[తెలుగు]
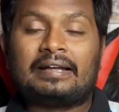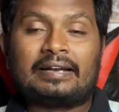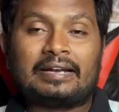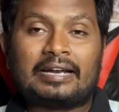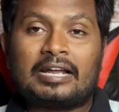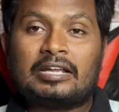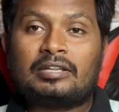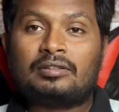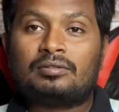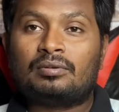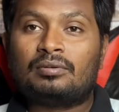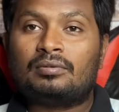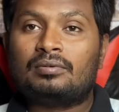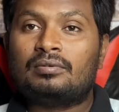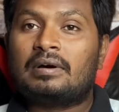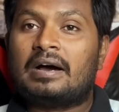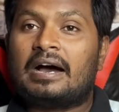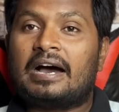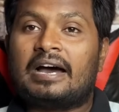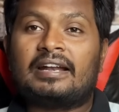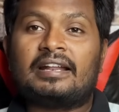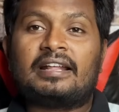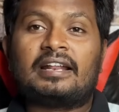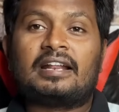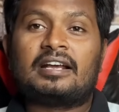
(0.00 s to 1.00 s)
రైతులు
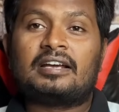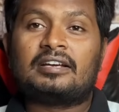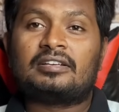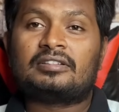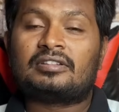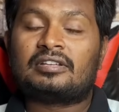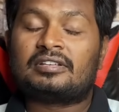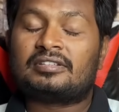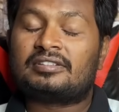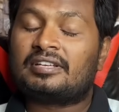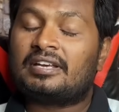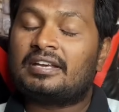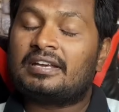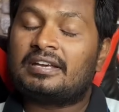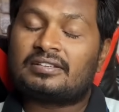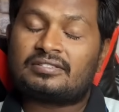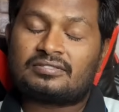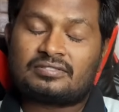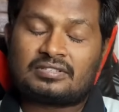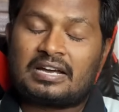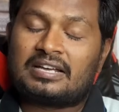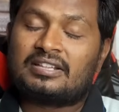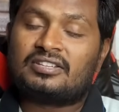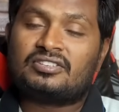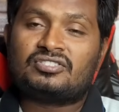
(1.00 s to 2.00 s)
అనర్హత అయితే
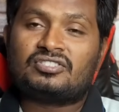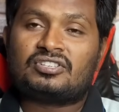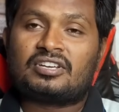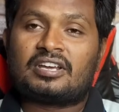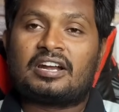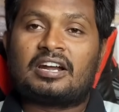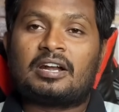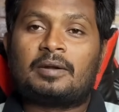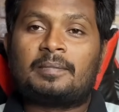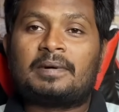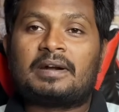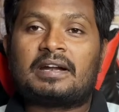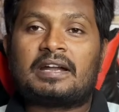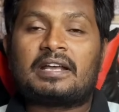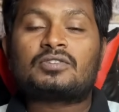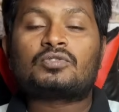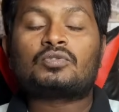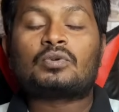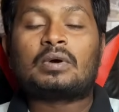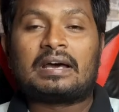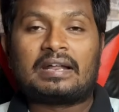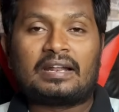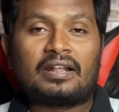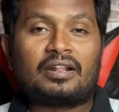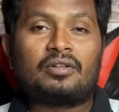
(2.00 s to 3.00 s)
సాధించారనమాట సో
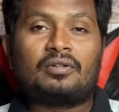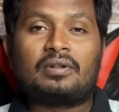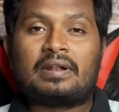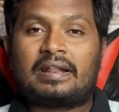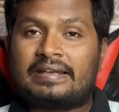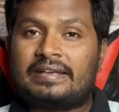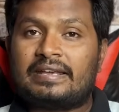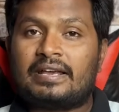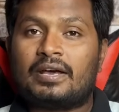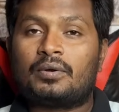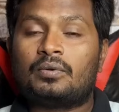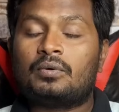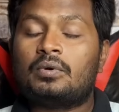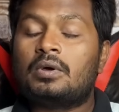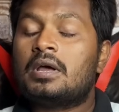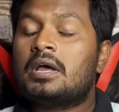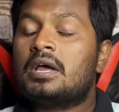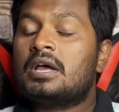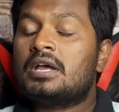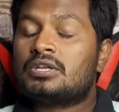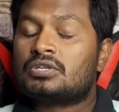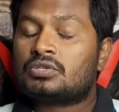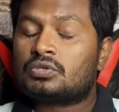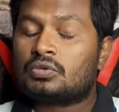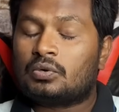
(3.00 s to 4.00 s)
అనర్హులు అయ్యారు
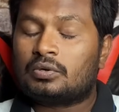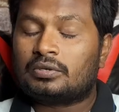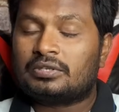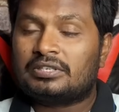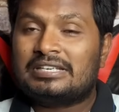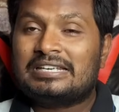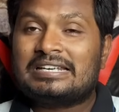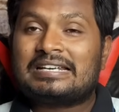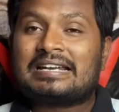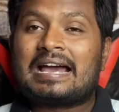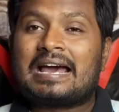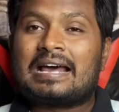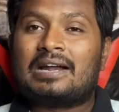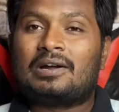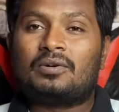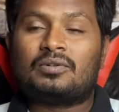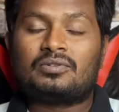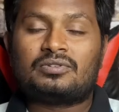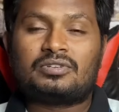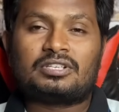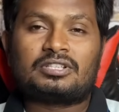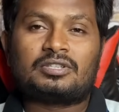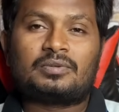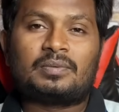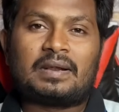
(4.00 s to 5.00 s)
సో ఈ కారణం
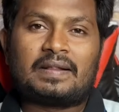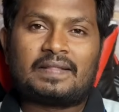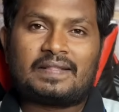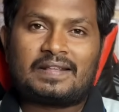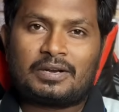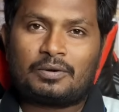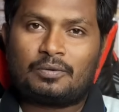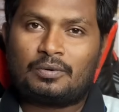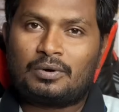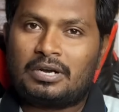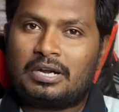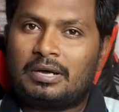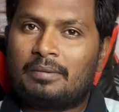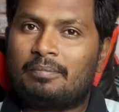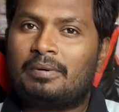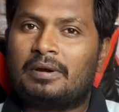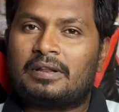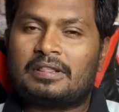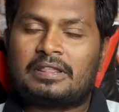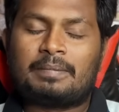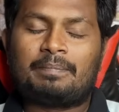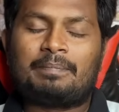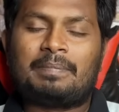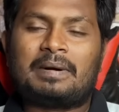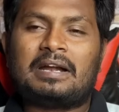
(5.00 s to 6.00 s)
చేత వాళ్ళందరికీ కూడా డబ్బులు
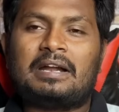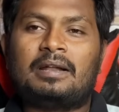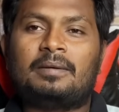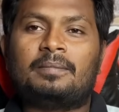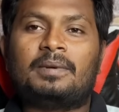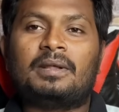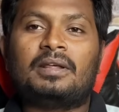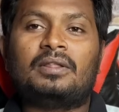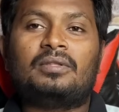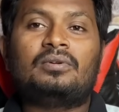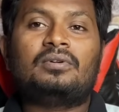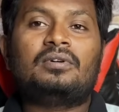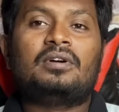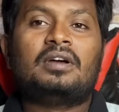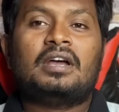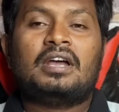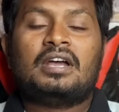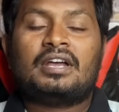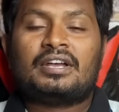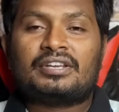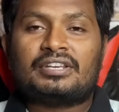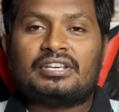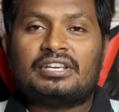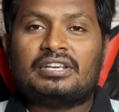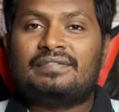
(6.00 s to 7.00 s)
అయితే పడడం లేదు
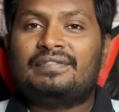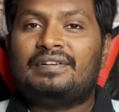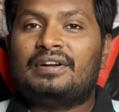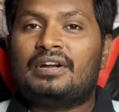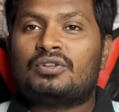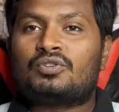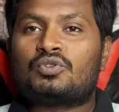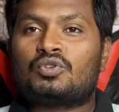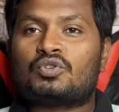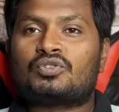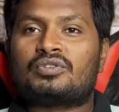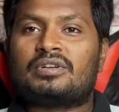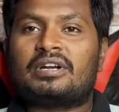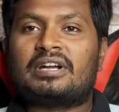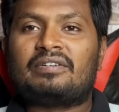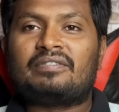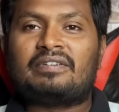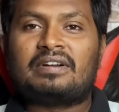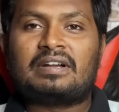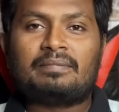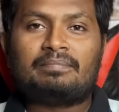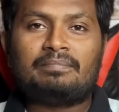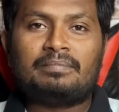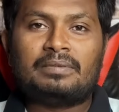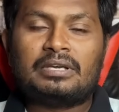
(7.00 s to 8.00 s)
ఈ వీడియో
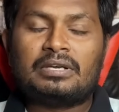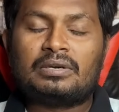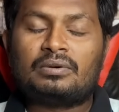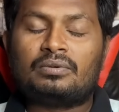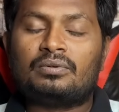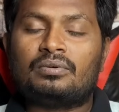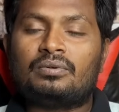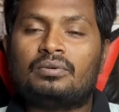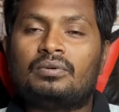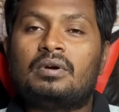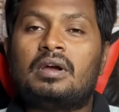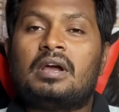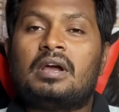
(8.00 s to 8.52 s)
చూస్తున్నటువంటి మీకు